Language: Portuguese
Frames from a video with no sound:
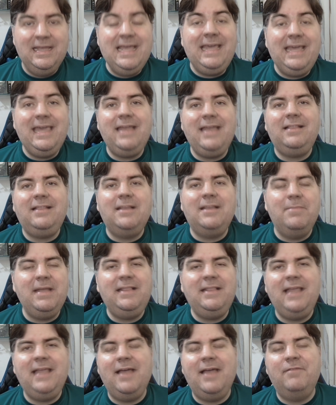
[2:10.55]
que também
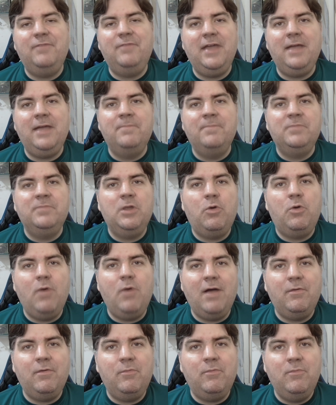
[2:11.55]
tem a ver com
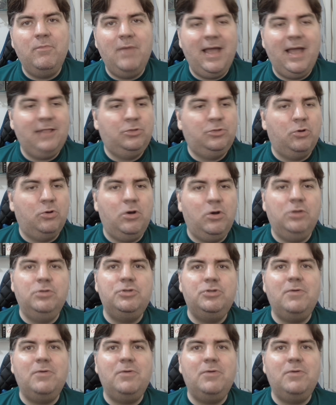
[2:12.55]
um retorno